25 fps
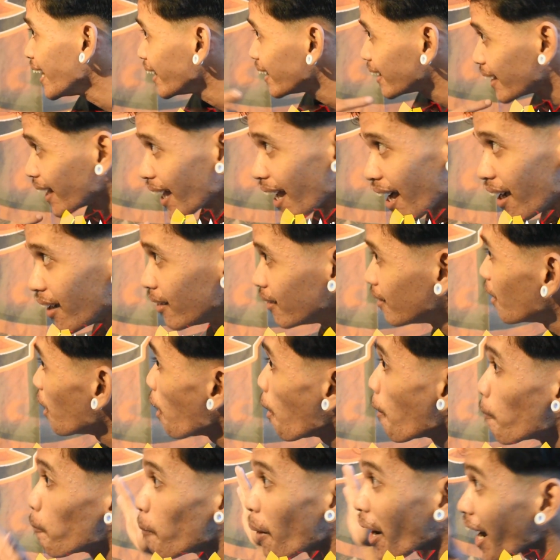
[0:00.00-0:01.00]
letra
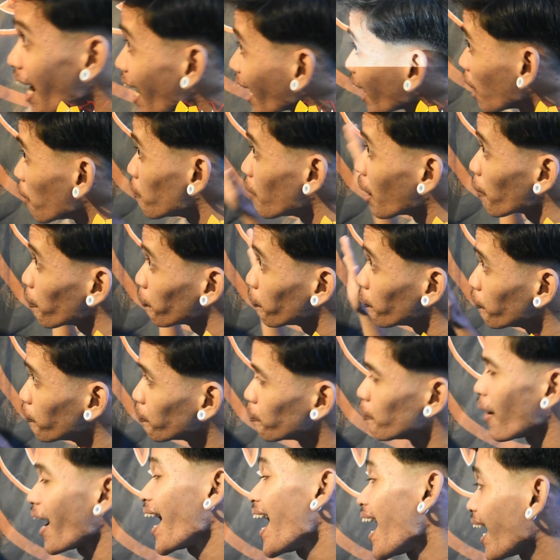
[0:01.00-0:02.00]
para ka mag
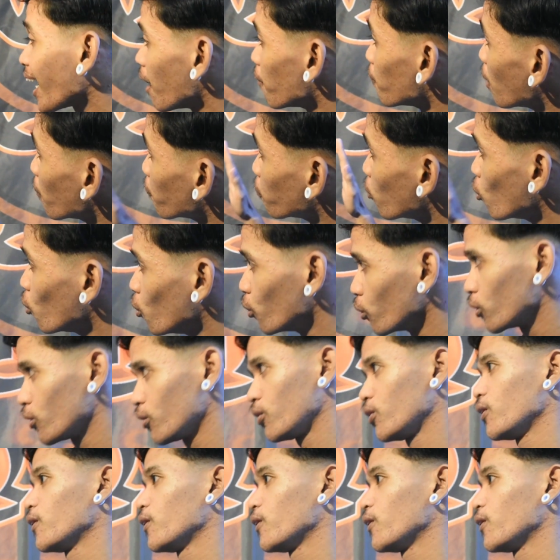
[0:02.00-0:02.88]
para ka mapungot.